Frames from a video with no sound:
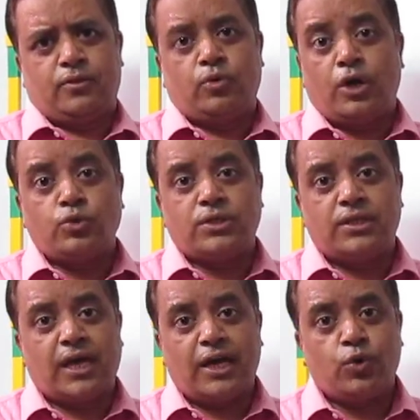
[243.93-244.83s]
तो
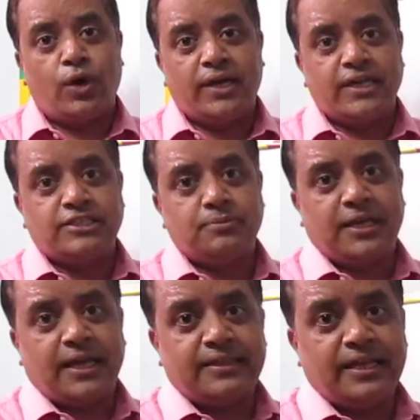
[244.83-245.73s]
अनुसंधान को अंग्रेजी में
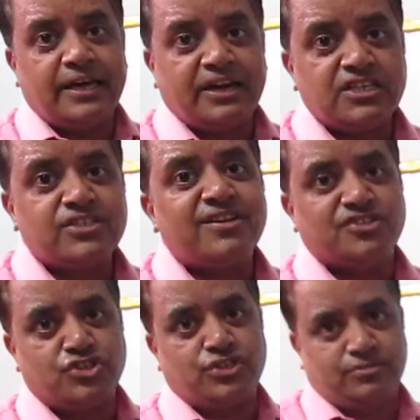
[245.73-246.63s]
कहते हैं
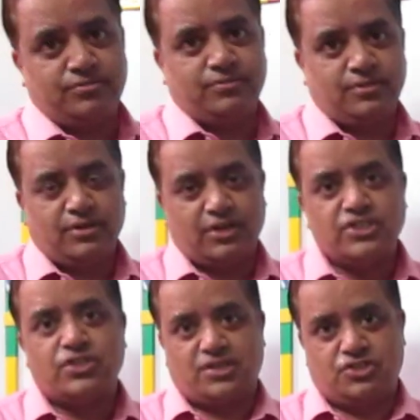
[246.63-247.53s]
रिसर्च
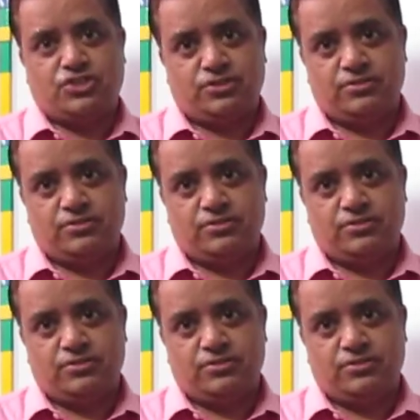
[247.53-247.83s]
रिसर्च